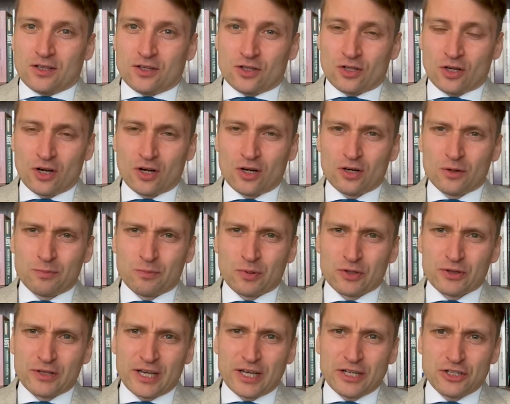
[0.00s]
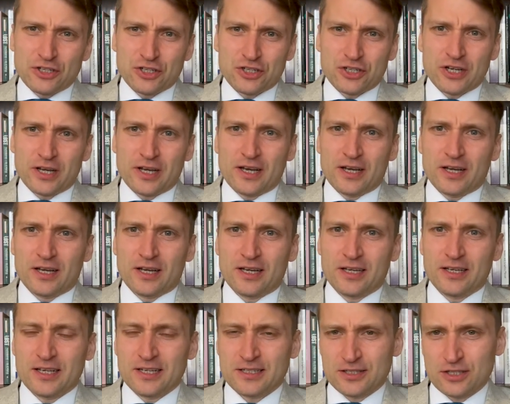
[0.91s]
To podejście
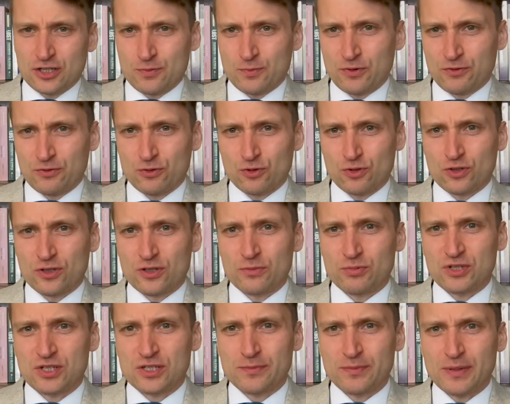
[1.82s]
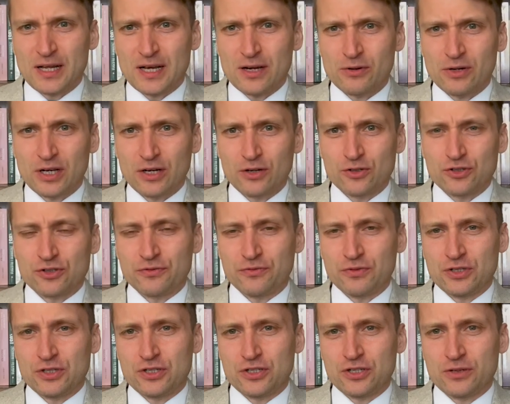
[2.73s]
jest też powtórzone przez Blauga
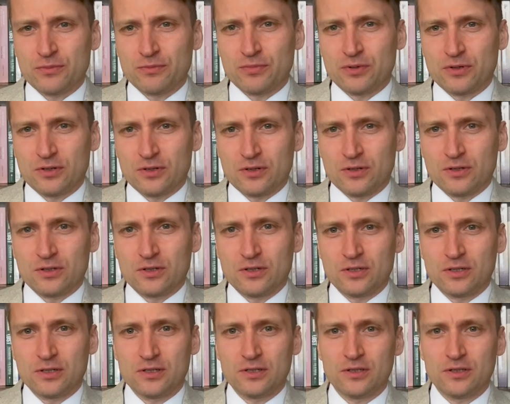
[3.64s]
oczywiście, bo